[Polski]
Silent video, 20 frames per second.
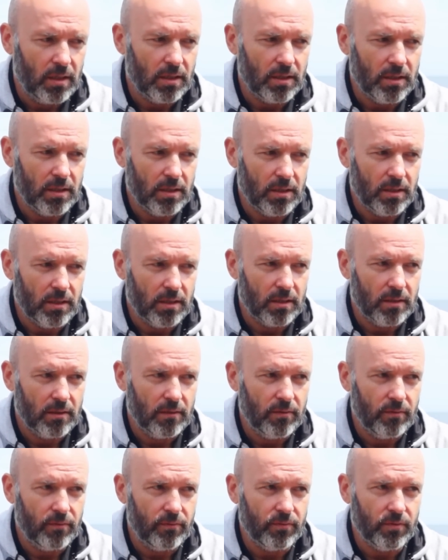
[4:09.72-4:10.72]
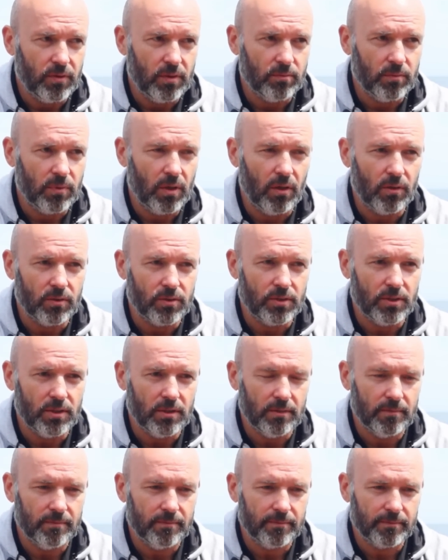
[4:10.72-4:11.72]
I w nim
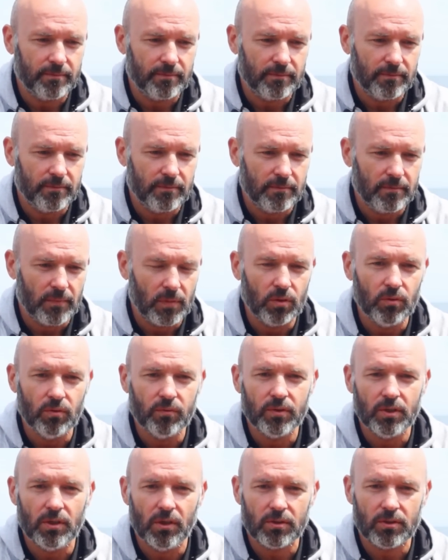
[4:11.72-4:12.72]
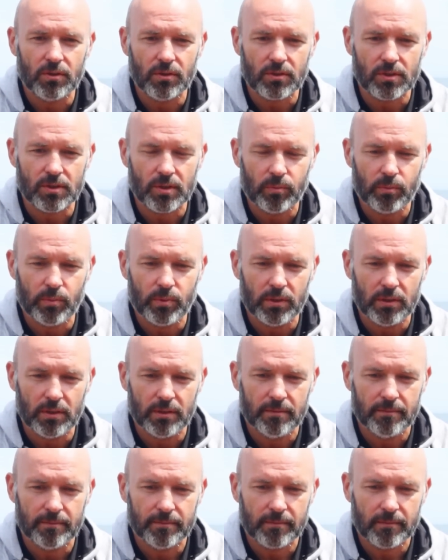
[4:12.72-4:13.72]
chodzi głównie o to,
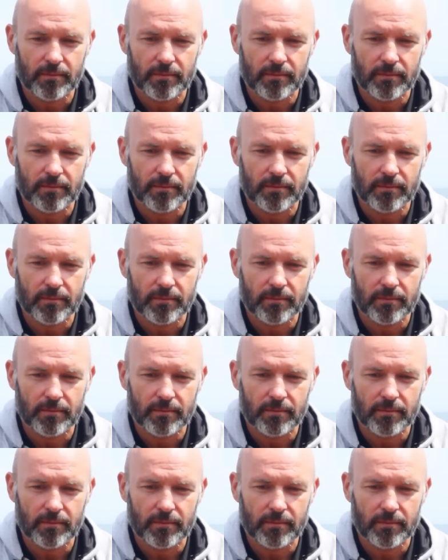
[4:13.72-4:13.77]
żeby,